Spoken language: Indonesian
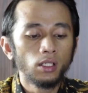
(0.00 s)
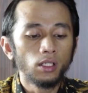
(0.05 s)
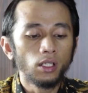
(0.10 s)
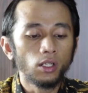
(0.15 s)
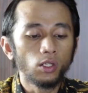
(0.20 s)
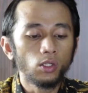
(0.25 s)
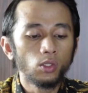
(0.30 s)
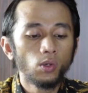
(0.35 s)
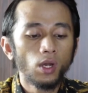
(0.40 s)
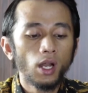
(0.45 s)

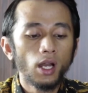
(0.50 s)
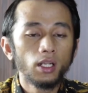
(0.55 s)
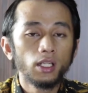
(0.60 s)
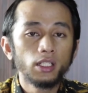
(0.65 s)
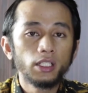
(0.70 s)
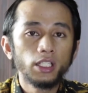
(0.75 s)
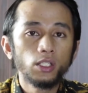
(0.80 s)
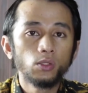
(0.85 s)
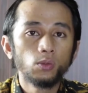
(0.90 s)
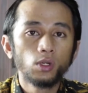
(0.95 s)
Yang kedua ada
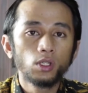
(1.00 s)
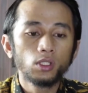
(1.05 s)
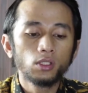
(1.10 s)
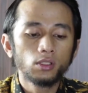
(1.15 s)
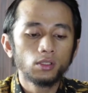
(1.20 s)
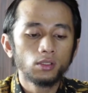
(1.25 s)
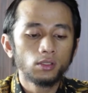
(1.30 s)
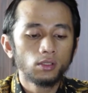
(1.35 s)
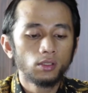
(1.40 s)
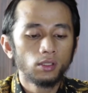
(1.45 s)
keyword
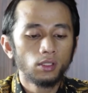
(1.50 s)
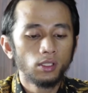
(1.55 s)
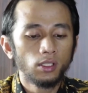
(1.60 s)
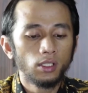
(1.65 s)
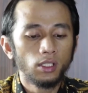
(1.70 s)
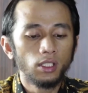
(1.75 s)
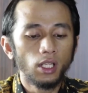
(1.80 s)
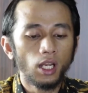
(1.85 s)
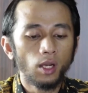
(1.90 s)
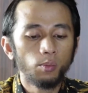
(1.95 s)

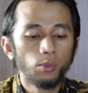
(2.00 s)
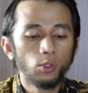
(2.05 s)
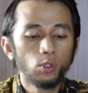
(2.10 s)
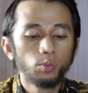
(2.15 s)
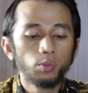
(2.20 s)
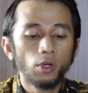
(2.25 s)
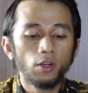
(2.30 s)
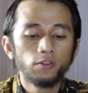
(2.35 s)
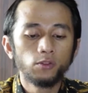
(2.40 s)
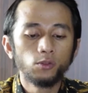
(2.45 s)
yang
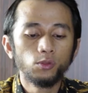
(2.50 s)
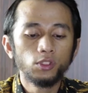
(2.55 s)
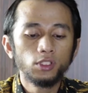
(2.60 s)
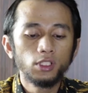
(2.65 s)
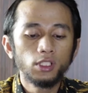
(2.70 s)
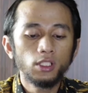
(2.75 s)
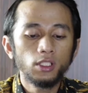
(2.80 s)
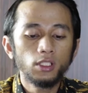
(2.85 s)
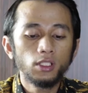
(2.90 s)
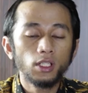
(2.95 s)
berupa
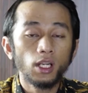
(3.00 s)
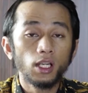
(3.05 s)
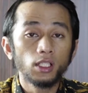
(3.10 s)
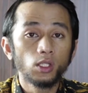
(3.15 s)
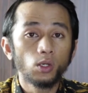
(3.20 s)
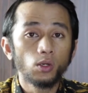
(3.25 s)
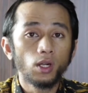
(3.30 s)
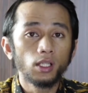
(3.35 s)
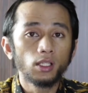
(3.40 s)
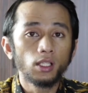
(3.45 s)
fungsi
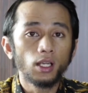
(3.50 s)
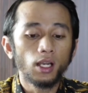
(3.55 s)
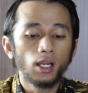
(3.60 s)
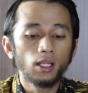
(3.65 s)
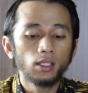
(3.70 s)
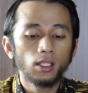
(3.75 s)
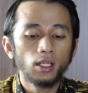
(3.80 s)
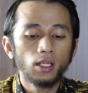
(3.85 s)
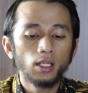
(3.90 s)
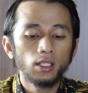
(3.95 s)
atau
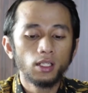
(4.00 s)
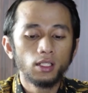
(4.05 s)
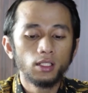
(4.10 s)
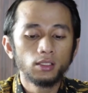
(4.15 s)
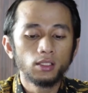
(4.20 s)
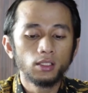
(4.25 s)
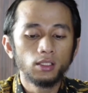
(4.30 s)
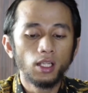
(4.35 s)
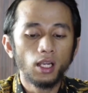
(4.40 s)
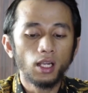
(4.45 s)
kata-kata yang
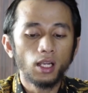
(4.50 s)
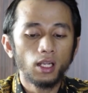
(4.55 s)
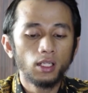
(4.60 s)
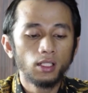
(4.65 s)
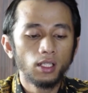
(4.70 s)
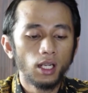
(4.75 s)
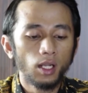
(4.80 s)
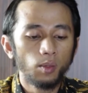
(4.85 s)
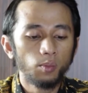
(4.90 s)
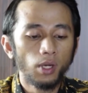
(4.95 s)
disediakan
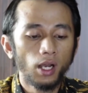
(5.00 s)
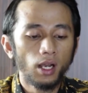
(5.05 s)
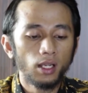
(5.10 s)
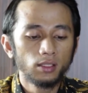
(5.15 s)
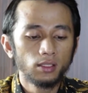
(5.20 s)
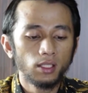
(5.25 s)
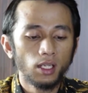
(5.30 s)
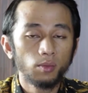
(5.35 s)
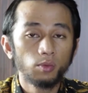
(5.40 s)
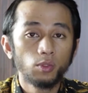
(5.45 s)
dalam
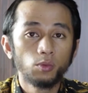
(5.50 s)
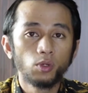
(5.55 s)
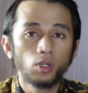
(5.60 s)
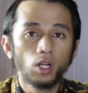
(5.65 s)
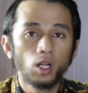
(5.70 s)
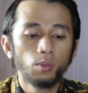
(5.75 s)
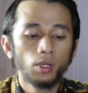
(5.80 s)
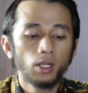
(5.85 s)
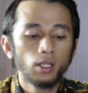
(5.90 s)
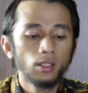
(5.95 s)
bahasa
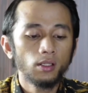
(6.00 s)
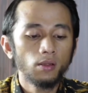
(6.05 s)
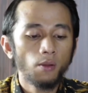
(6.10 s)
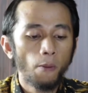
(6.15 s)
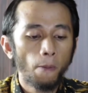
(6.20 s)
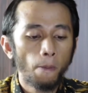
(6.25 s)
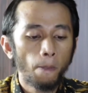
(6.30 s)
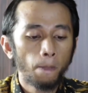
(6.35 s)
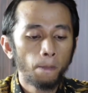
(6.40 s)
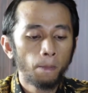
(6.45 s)
pemrograman.
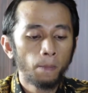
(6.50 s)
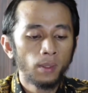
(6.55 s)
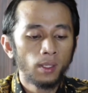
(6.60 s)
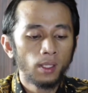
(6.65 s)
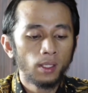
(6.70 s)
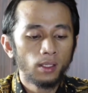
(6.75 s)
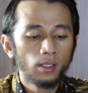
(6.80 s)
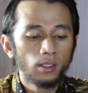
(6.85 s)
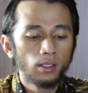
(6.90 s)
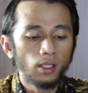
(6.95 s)

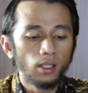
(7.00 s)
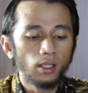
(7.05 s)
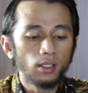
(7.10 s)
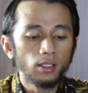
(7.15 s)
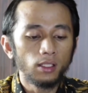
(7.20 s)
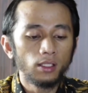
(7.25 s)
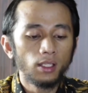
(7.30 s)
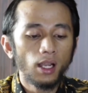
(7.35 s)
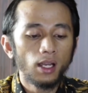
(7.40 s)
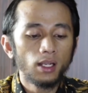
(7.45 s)

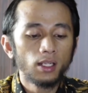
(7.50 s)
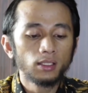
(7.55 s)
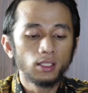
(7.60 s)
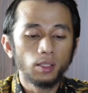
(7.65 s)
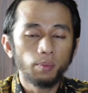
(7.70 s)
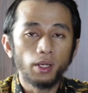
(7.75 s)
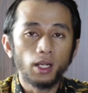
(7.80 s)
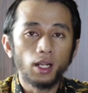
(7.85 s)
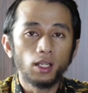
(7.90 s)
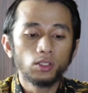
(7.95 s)
Yang ketiga ada
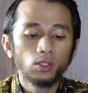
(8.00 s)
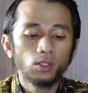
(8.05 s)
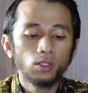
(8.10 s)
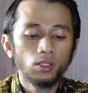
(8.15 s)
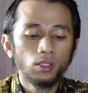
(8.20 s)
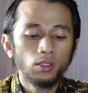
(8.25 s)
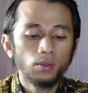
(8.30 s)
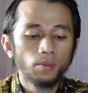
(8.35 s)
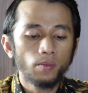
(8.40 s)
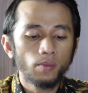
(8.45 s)

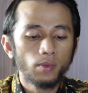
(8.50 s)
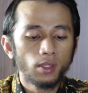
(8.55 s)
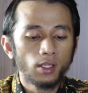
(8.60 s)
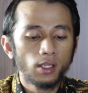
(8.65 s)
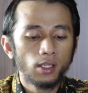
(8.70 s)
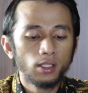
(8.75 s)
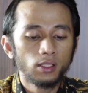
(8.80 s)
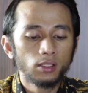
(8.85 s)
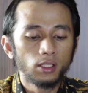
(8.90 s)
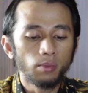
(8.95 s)
separator.
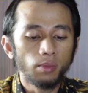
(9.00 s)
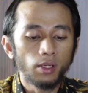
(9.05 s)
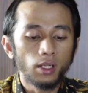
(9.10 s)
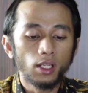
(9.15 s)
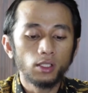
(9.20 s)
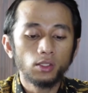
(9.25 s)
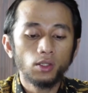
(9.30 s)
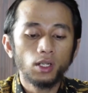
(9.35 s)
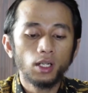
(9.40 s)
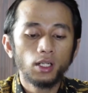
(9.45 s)

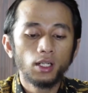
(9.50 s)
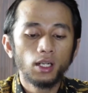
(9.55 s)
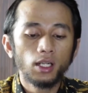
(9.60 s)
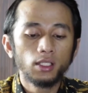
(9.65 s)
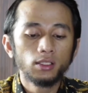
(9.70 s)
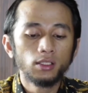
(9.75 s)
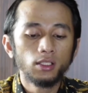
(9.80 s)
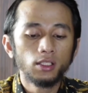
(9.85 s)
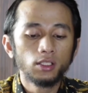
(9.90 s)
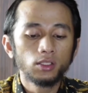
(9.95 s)
Separator
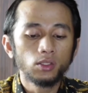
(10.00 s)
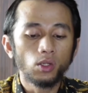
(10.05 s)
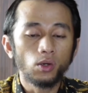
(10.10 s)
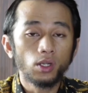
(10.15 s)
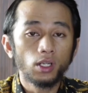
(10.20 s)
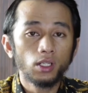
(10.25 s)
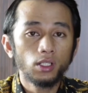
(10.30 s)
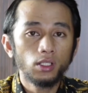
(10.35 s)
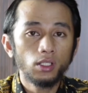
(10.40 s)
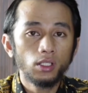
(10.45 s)
adalah jenis
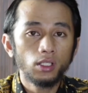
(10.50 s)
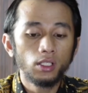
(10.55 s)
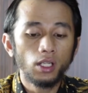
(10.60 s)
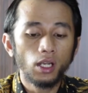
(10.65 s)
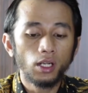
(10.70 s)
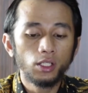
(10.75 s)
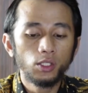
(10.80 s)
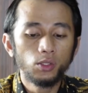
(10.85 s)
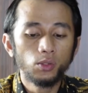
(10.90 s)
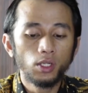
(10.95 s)
token
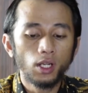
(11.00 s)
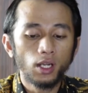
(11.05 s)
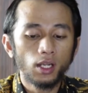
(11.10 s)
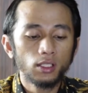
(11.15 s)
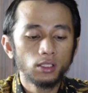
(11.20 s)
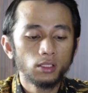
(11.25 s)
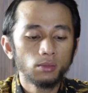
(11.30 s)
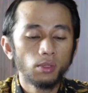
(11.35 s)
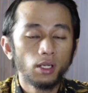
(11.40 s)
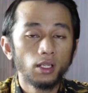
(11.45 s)
yang
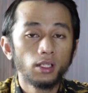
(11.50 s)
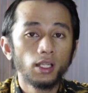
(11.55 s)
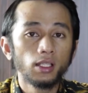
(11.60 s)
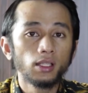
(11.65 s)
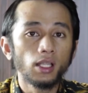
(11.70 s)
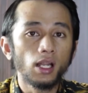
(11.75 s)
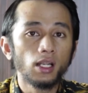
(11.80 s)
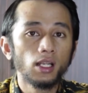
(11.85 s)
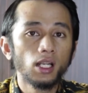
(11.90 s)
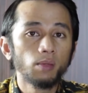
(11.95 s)
digunakan sebagai
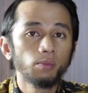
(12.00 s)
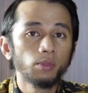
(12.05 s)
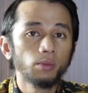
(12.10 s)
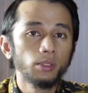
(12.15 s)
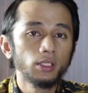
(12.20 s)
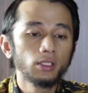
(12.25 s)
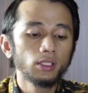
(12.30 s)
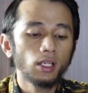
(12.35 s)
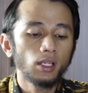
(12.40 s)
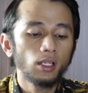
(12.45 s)
tanda
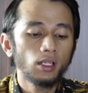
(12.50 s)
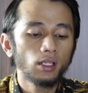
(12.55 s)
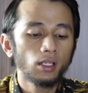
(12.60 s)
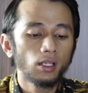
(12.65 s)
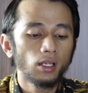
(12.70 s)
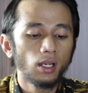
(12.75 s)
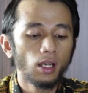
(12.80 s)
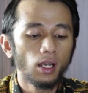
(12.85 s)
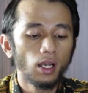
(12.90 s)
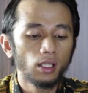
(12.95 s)
pemisah
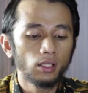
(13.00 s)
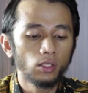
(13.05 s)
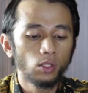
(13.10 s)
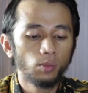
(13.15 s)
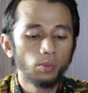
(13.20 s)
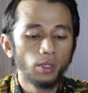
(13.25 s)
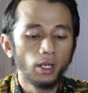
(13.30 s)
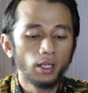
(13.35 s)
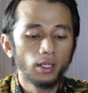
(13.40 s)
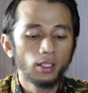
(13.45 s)
atau
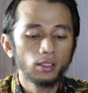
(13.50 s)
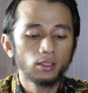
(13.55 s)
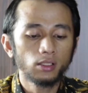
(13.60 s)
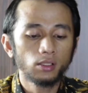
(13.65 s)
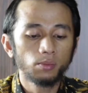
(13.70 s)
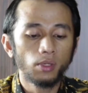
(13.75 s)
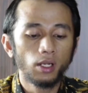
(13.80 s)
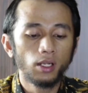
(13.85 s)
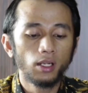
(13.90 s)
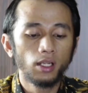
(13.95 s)
bracket
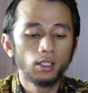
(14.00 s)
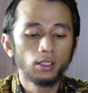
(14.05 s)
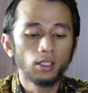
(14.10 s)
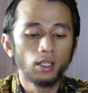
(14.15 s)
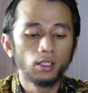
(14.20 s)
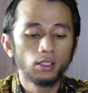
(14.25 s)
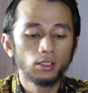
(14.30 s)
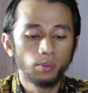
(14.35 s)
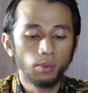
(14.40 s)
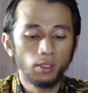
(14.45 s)
sebagai
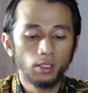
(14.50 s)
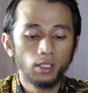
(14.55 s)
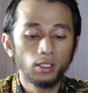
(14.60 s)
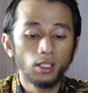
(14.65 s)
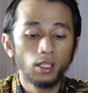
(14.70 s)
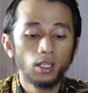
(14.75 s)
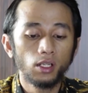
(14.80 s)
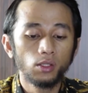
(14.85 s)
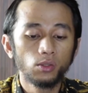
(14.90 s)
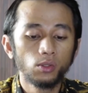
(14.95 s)
ta seperti
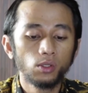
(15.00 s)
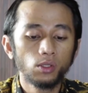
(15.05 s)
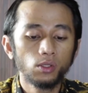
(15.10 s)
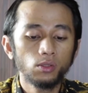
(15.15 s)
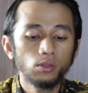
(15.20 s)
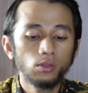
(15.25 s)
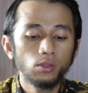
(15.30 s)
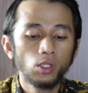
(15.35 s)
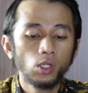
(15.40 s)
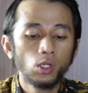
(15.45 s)
tanda
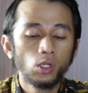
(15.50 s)
kurung,